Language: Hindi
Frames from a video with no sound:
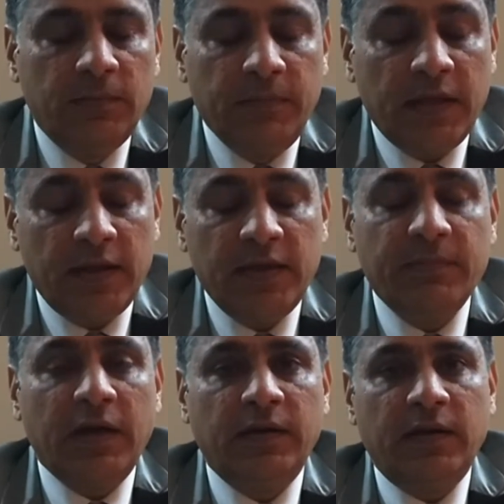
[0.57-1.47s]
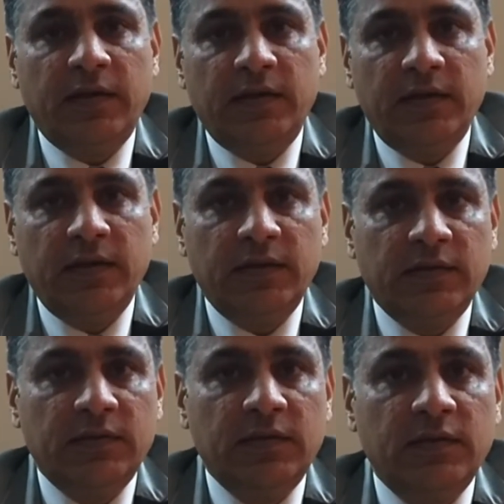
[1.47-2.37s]
मेरा ये मानना है
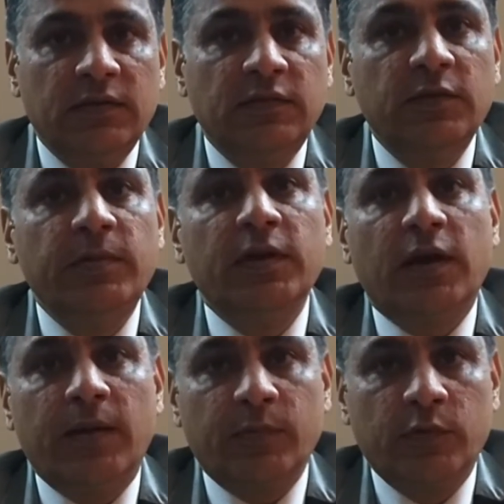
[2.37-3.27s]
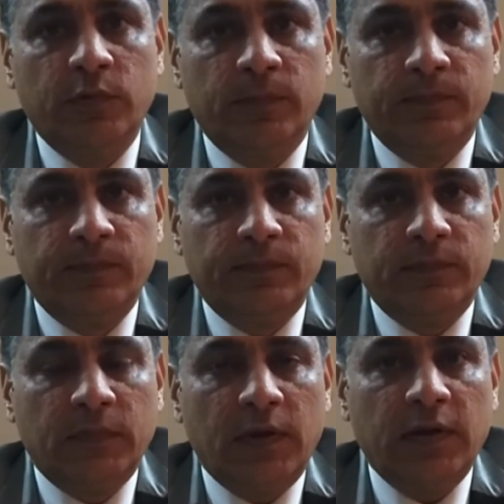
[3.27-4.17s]
कि किसी भी काम को
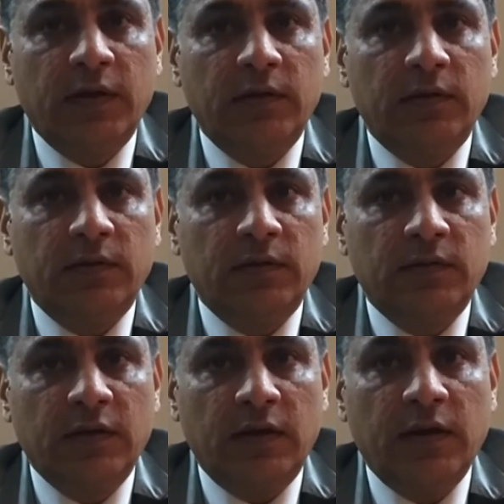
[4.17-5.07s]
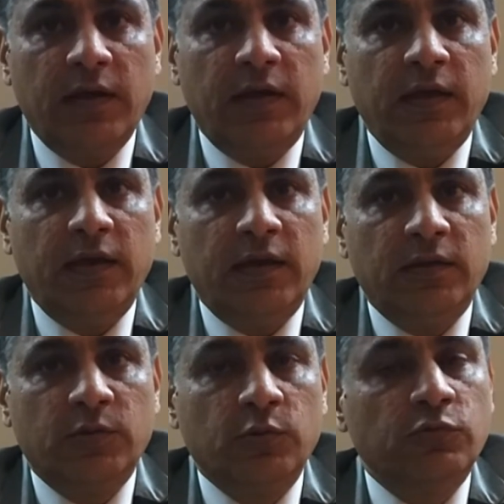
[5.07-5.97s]
अगर करना है
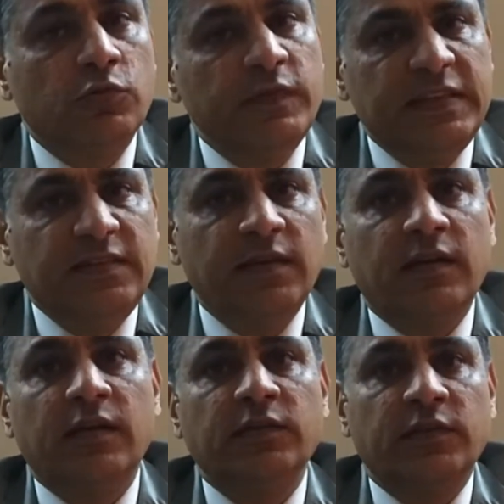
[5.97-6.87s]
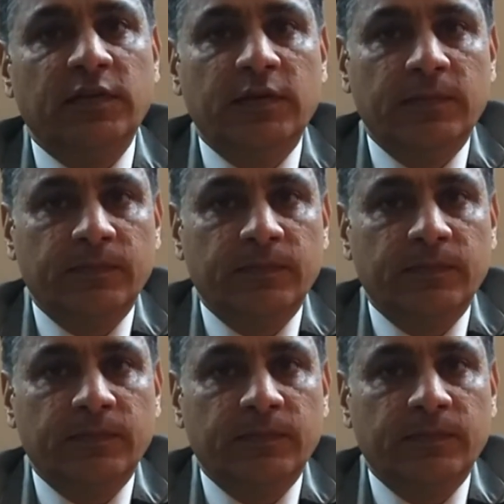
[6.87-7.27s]
तो उसको विधि से करना चाहिए